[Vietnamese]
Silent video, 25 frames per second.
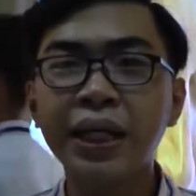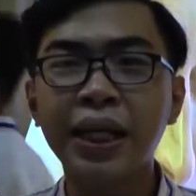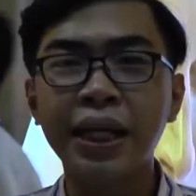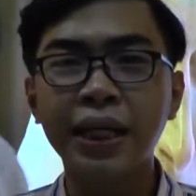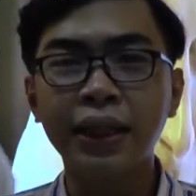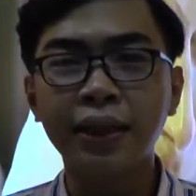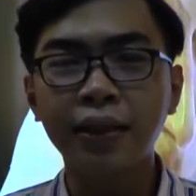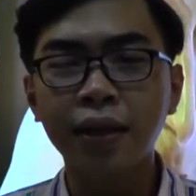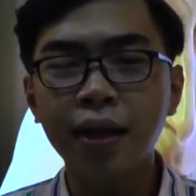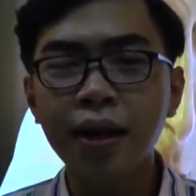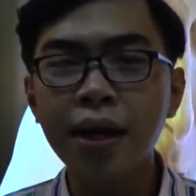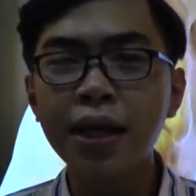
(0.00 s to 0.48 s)
thì
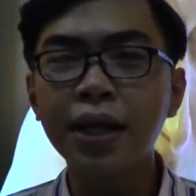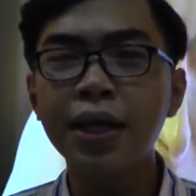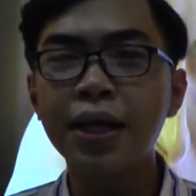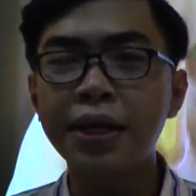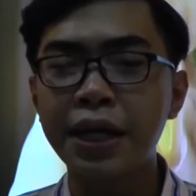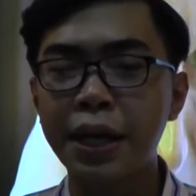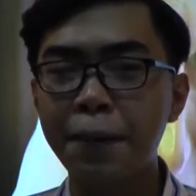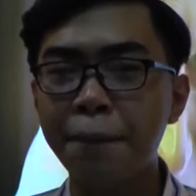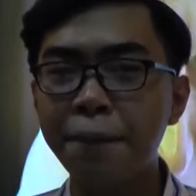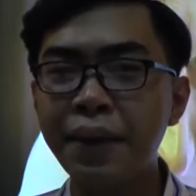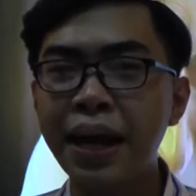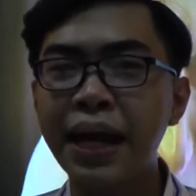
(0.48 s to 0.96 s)
tới thời
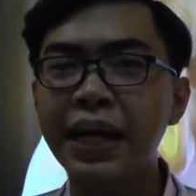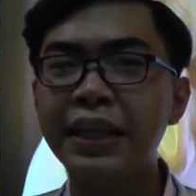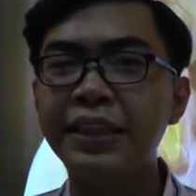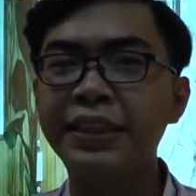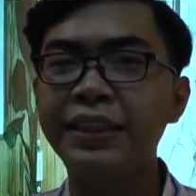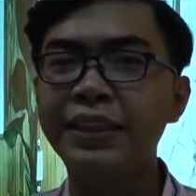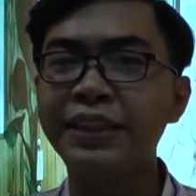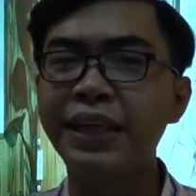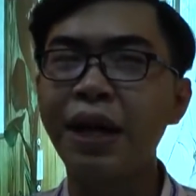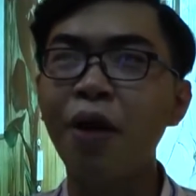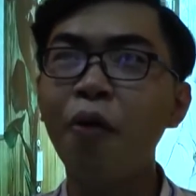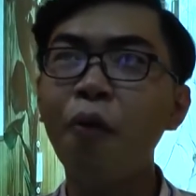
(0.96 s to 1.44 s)
điểm này
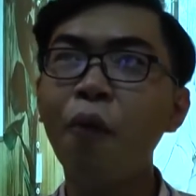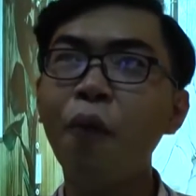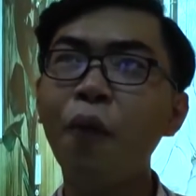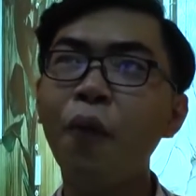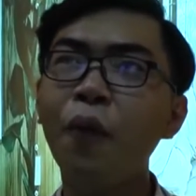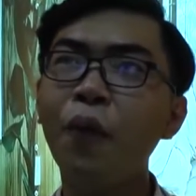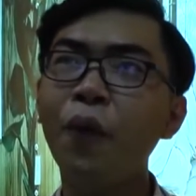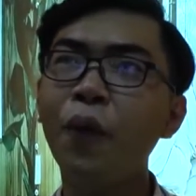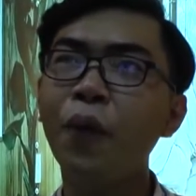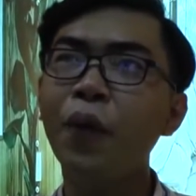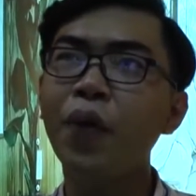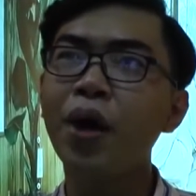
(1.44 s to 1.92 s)
sau
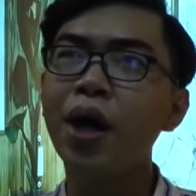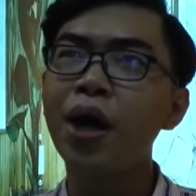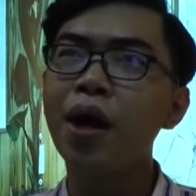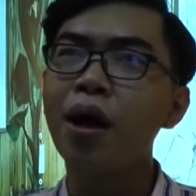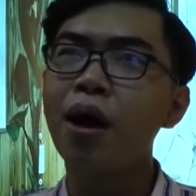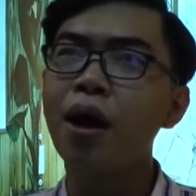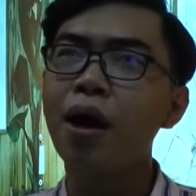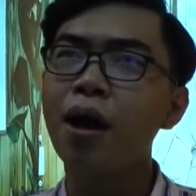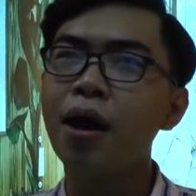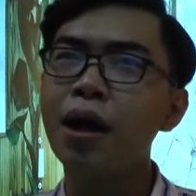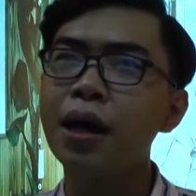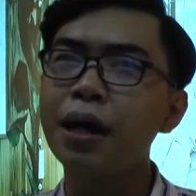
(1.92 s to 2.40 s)

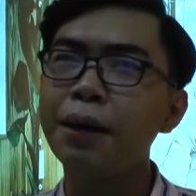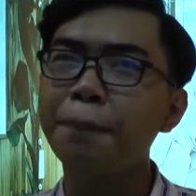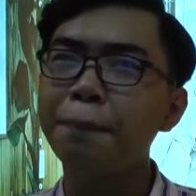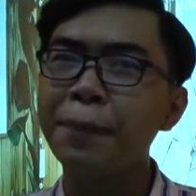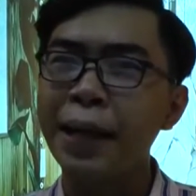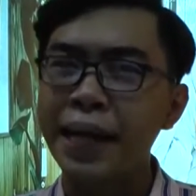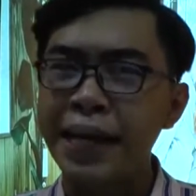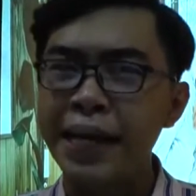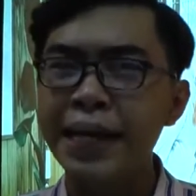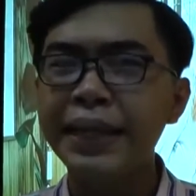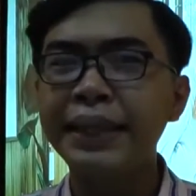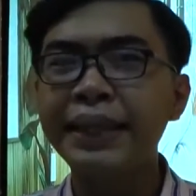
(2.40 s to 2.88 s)
à,
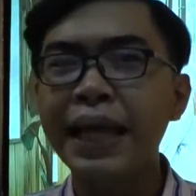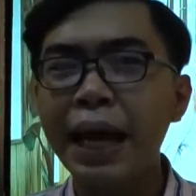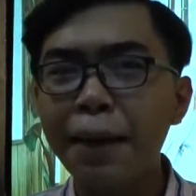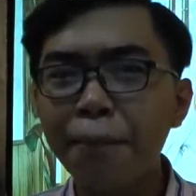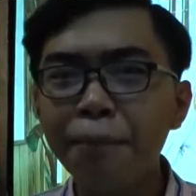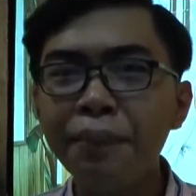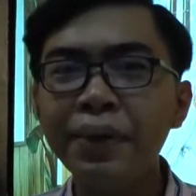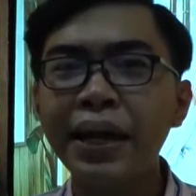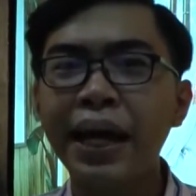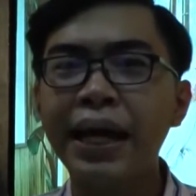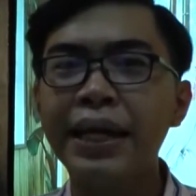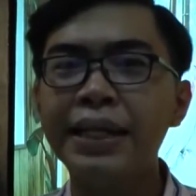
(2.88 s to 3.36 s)
7-8
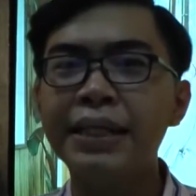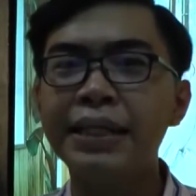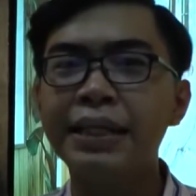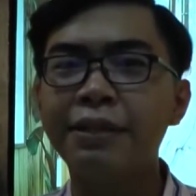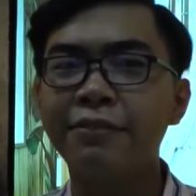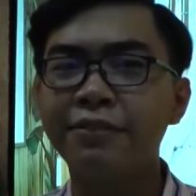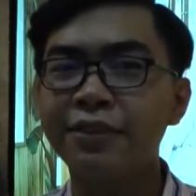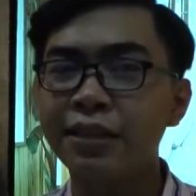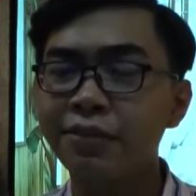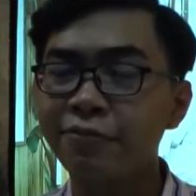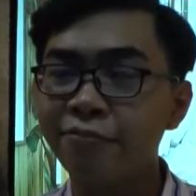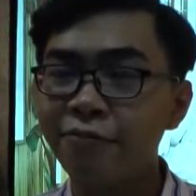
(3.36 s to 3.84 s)
ngày
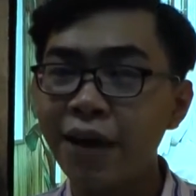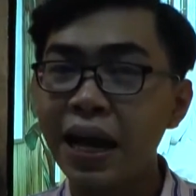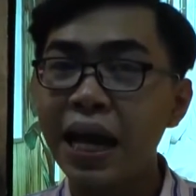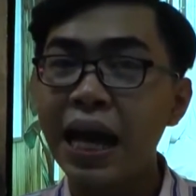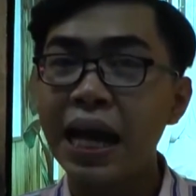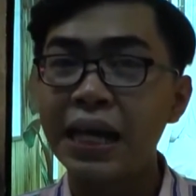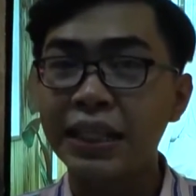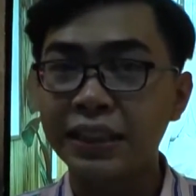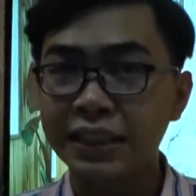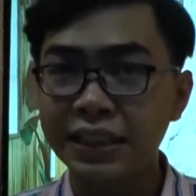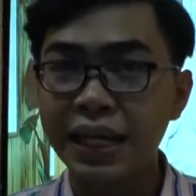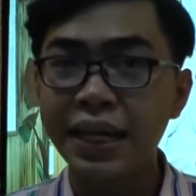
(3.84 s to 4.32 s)
phát
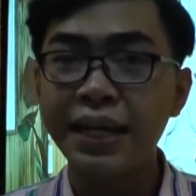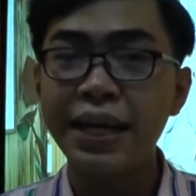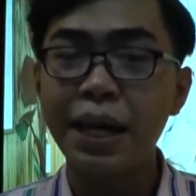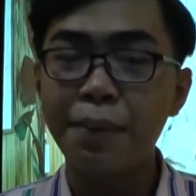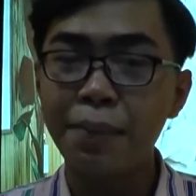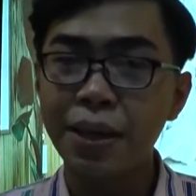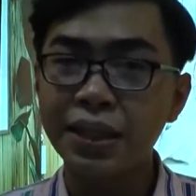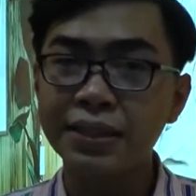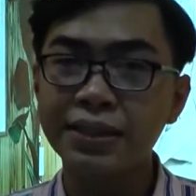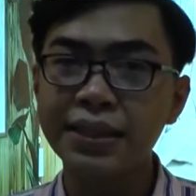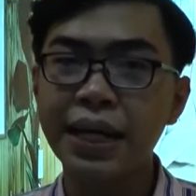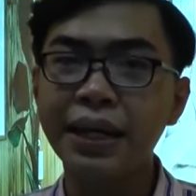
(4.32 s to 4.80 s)
hành sách sách ra
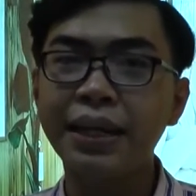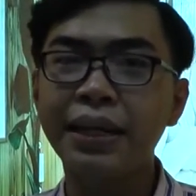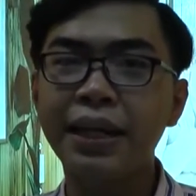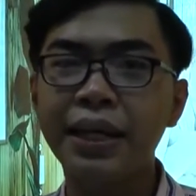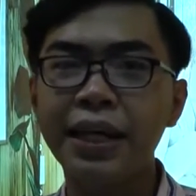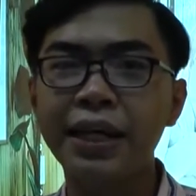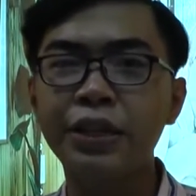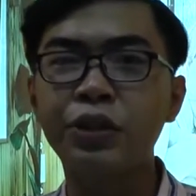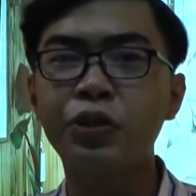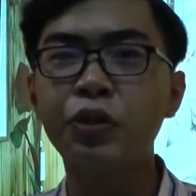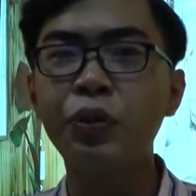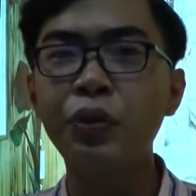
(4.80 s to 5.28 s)
mắt sách
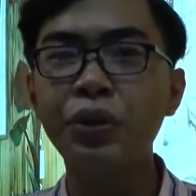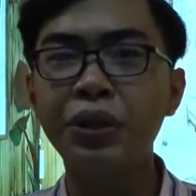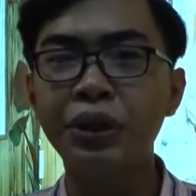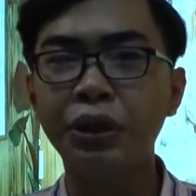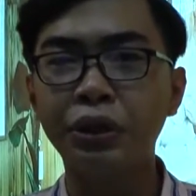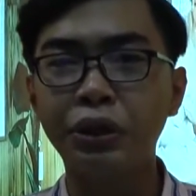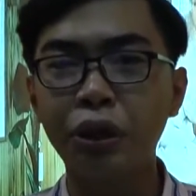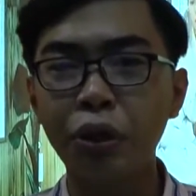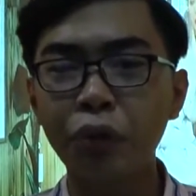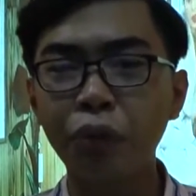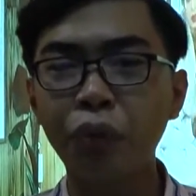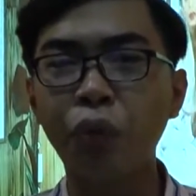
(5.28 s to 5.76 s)
thì số lượng
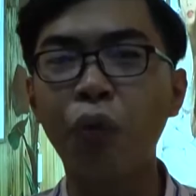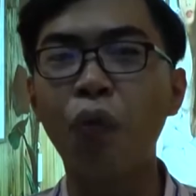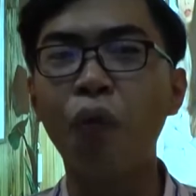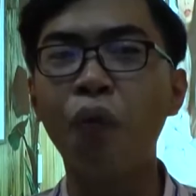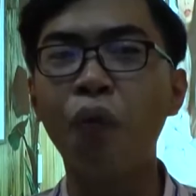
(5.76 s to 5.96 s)
tiêu thụ